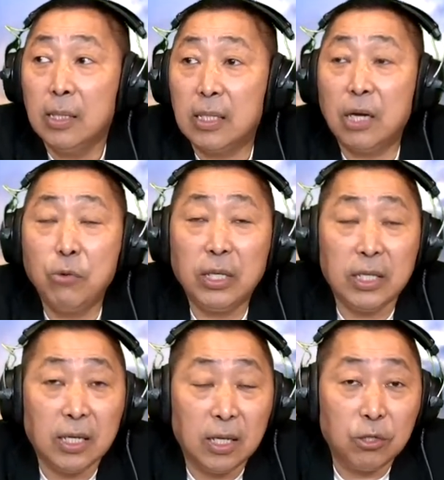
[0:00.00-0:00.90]
这个月
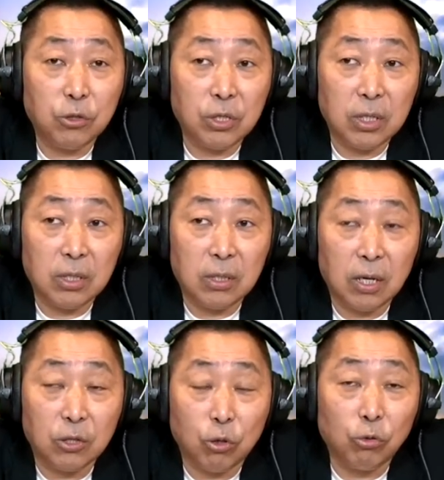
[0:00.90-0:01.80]
底呢，就是
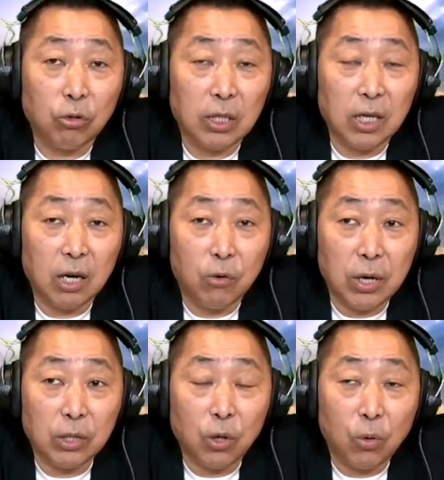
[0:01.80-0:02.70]
呃总统的第二
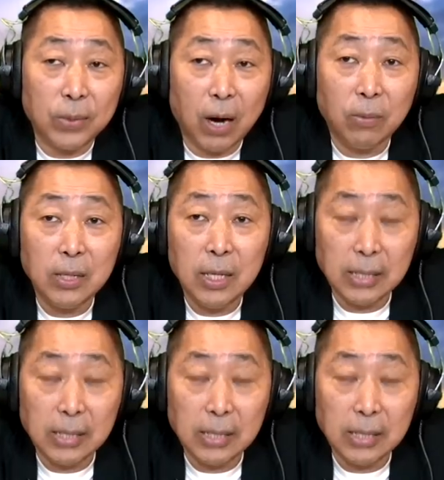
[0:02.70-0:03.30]
轮投票。